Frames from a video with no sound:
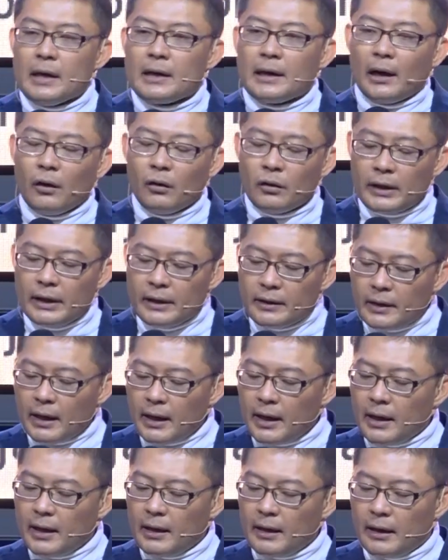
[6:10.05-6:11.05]
Kalau
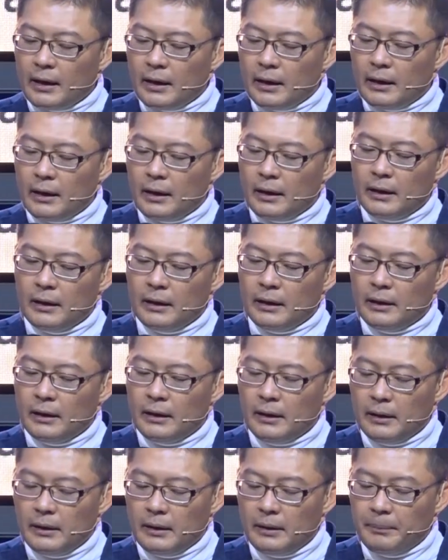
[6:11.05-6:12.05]
kita
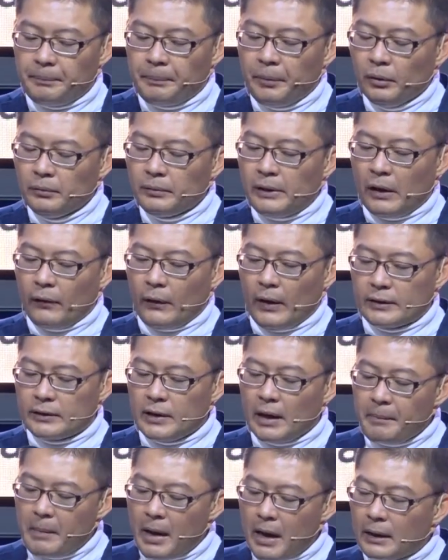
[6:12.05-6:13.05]
belum
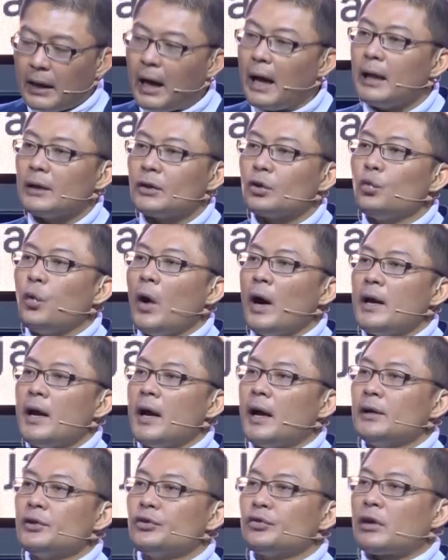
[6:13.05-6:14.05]
dewasa, maka Tuhan
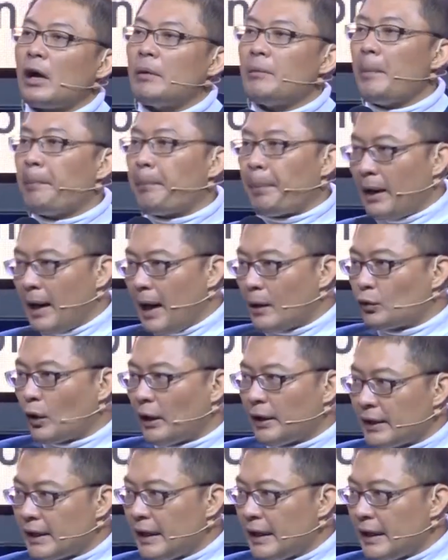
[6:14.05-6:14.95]
akan juga memperlakukan